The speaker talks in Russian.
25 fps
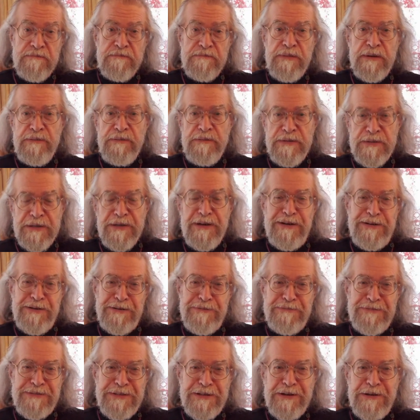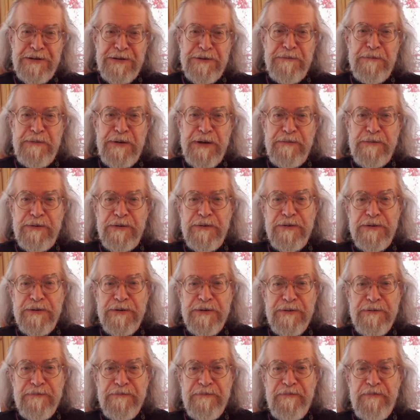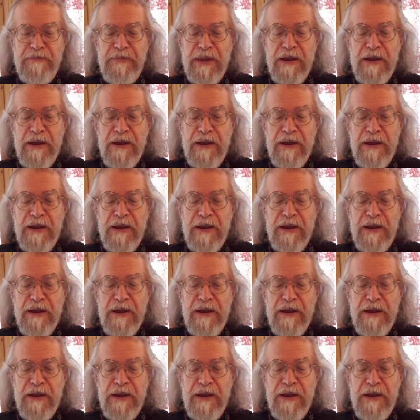провинциальным, скажем прямо, городом,